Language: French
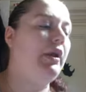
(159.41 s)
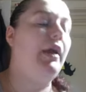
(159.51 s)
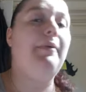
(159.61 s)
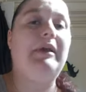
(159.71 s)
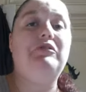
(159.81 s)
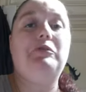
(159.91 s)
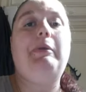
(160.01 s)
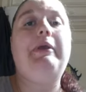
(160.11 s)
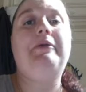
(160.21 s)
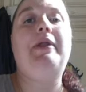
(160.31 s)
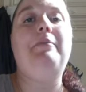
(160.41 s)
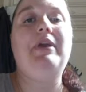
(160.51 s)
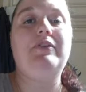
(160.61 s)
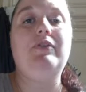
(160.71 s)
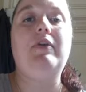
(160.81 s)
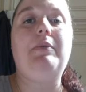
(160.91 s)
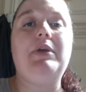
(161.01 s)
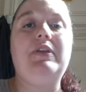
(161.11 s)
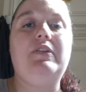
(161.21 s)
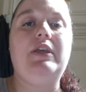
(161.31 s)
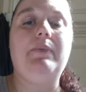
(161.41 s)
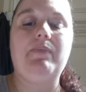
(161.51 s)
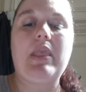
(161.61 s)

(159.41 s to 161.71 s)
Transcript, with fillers: Après, j'espère que la personne va apprécier.